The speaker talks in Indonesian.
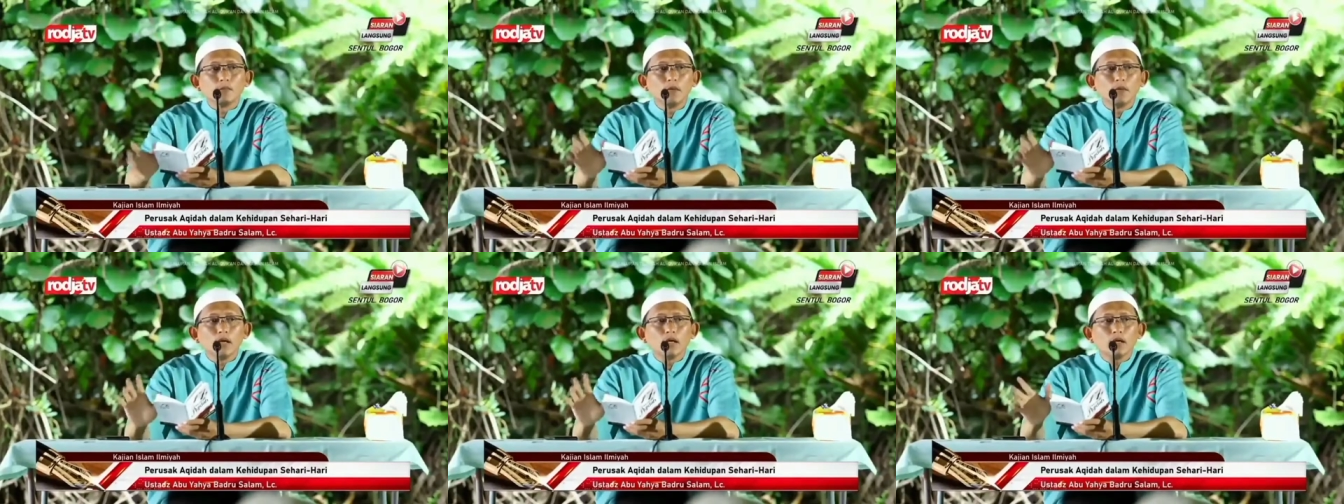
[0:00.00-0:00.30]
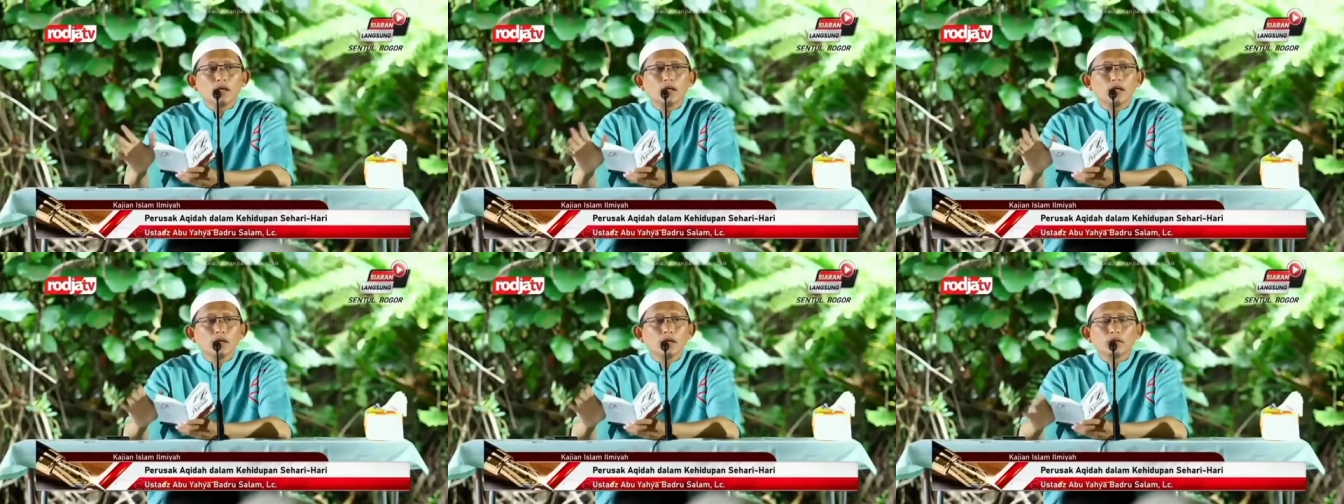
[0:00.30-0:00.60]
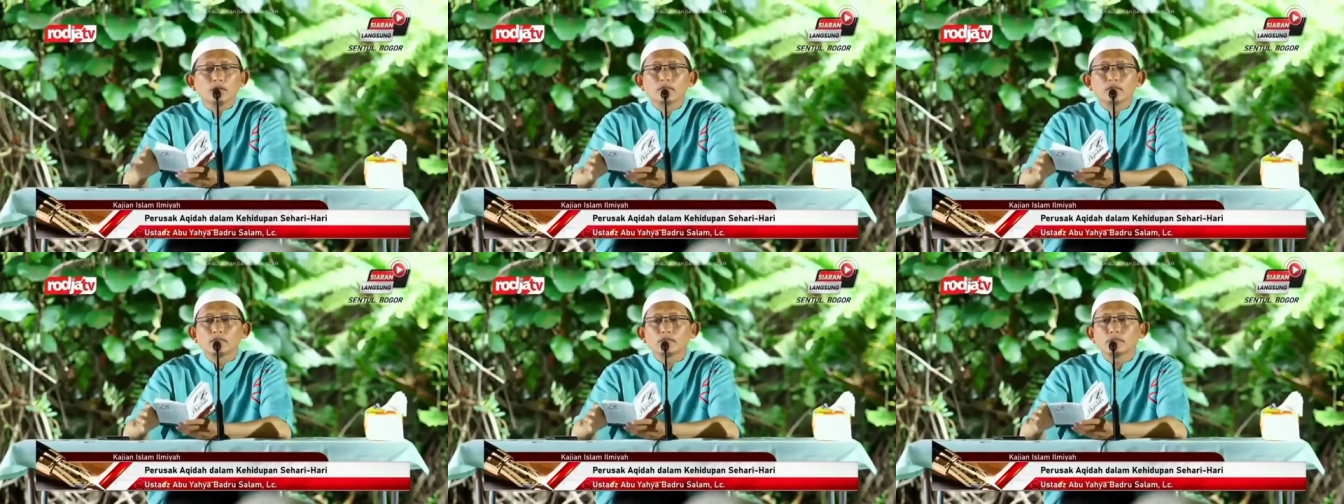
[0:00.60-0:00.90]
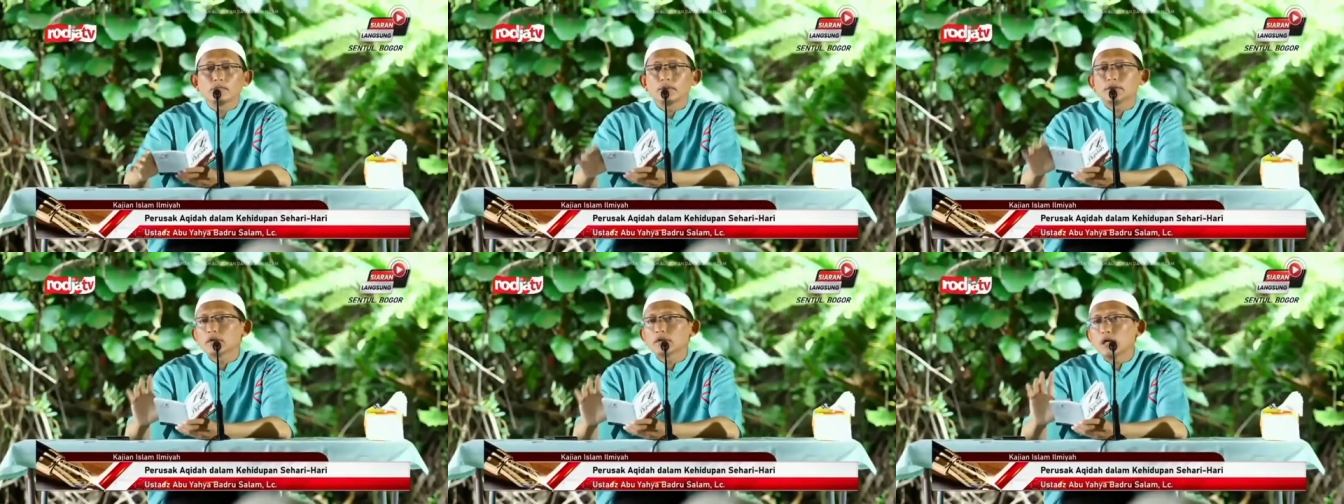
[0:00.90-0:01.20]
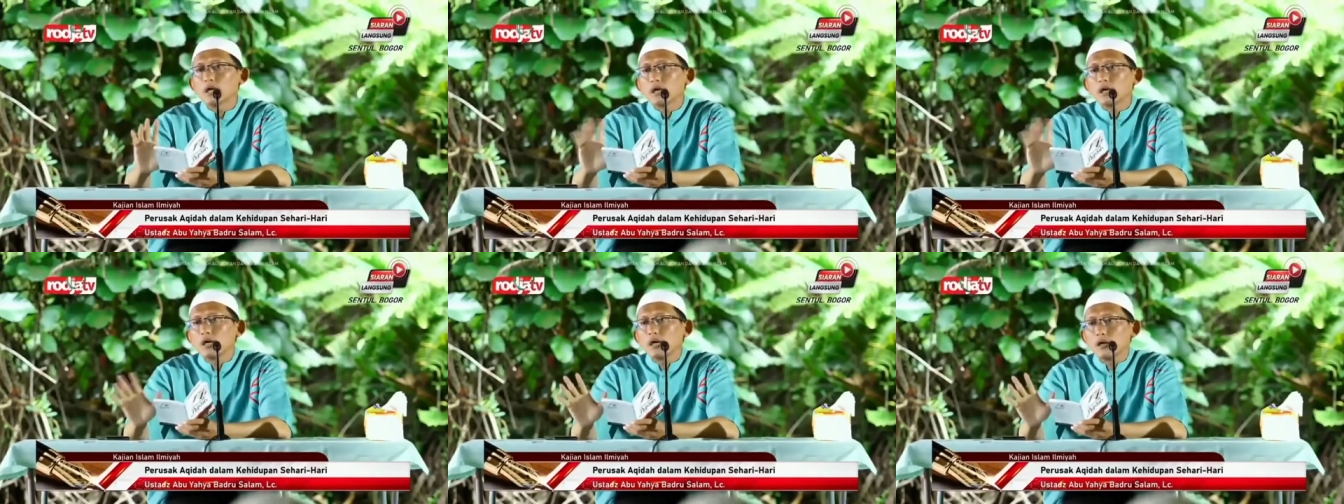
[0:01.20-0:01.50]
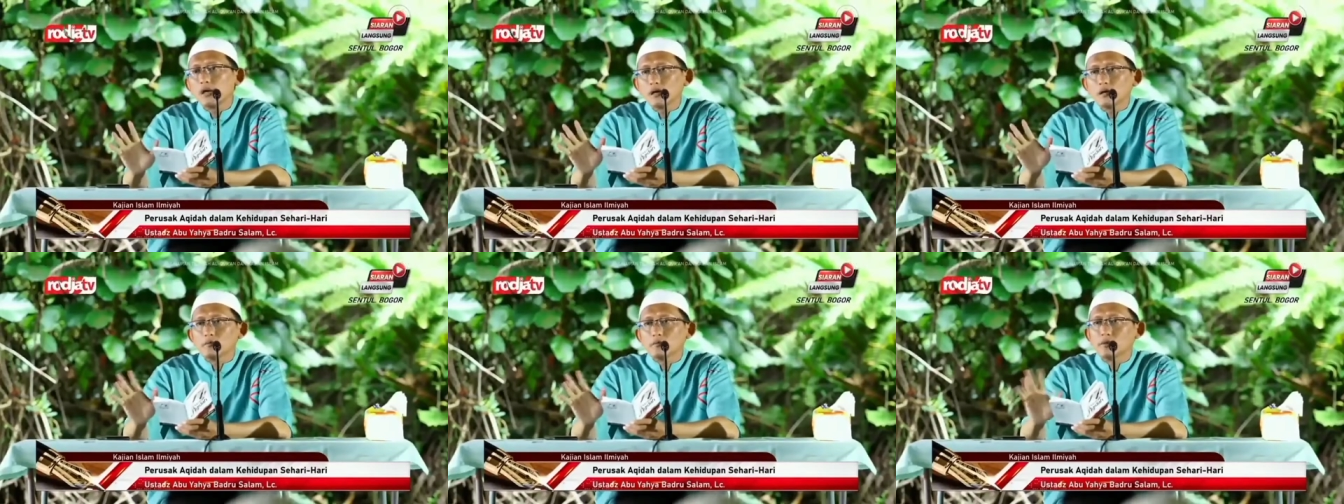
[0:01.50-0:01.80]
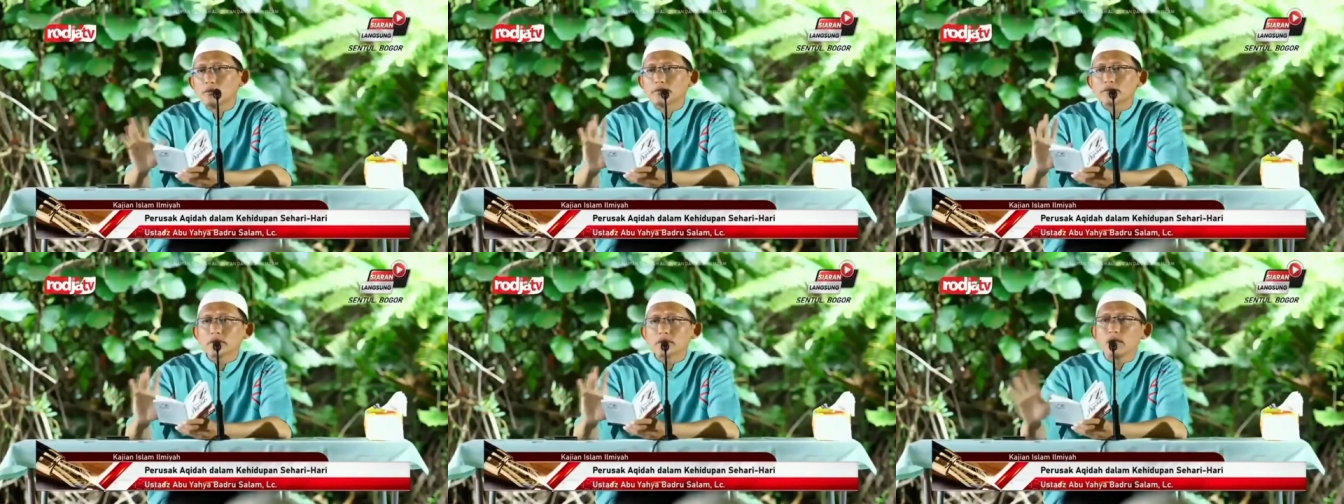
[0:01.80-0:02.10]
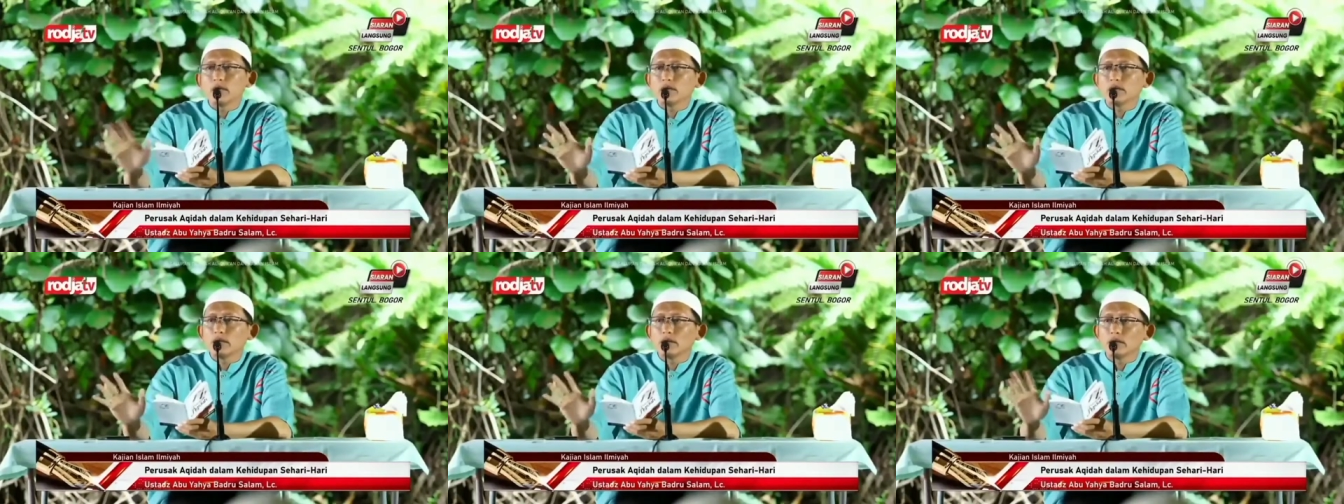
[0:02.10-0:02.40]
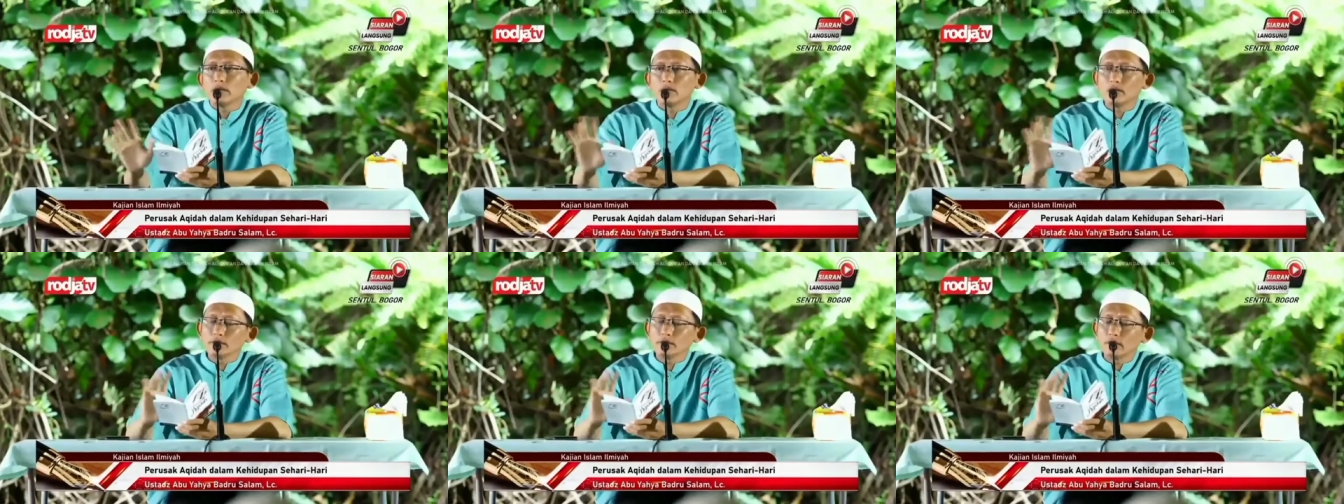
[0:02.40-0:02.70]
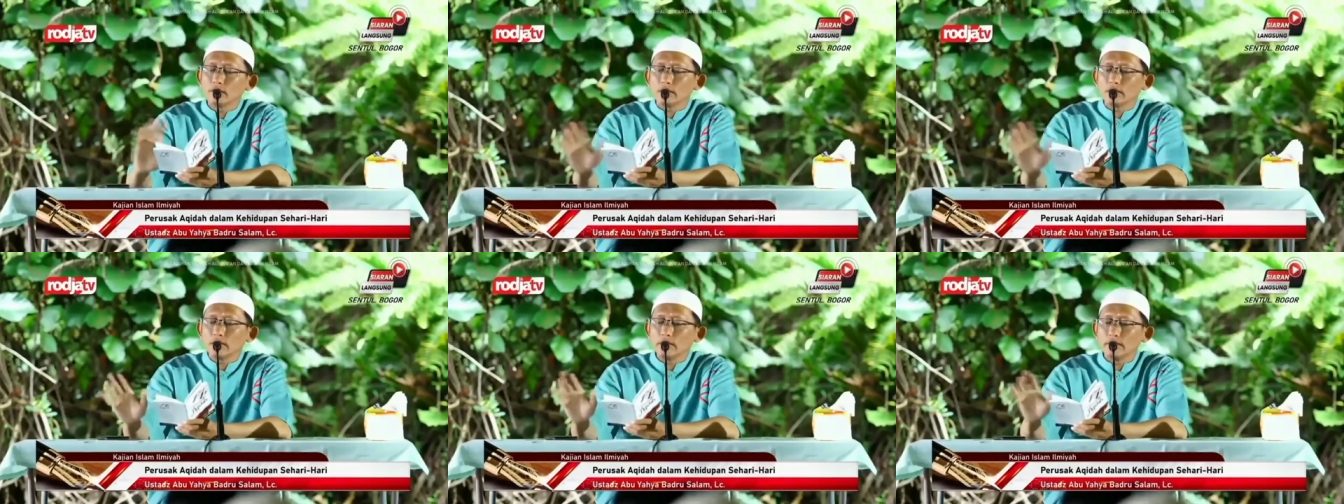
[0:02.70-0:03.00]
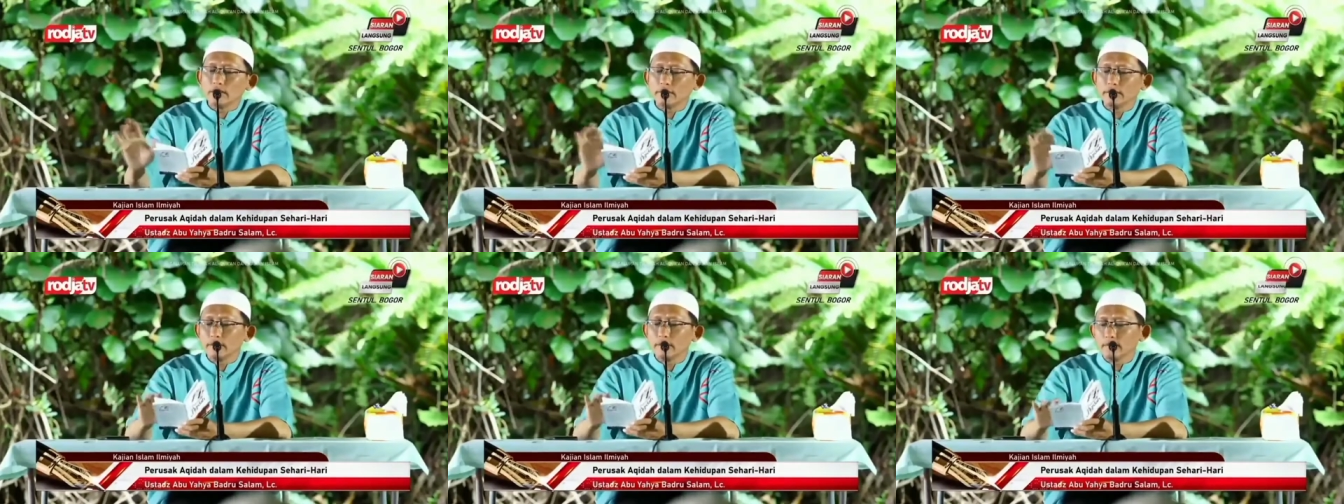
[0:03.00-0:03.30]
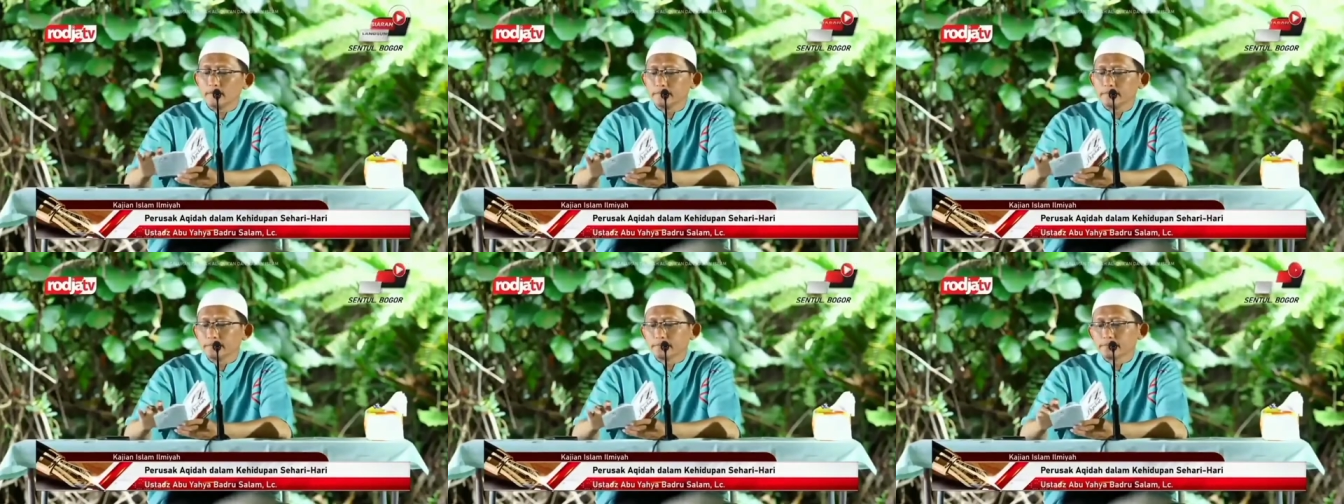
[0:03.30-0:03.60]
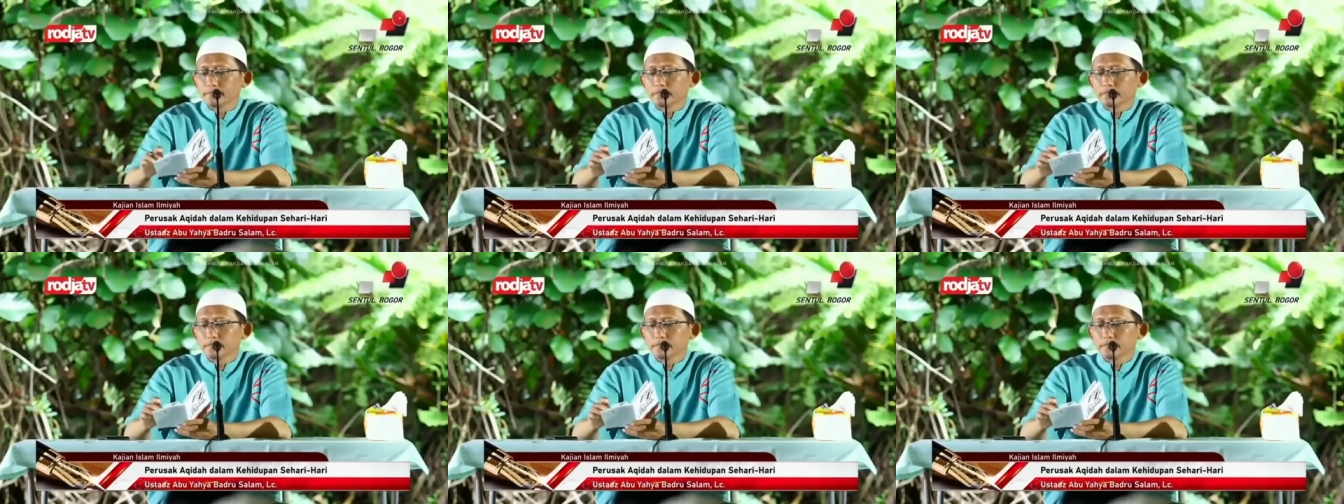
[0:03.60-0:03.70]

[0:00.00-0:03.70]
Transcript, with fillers: bala, petaka, bencana dan yang lainnya.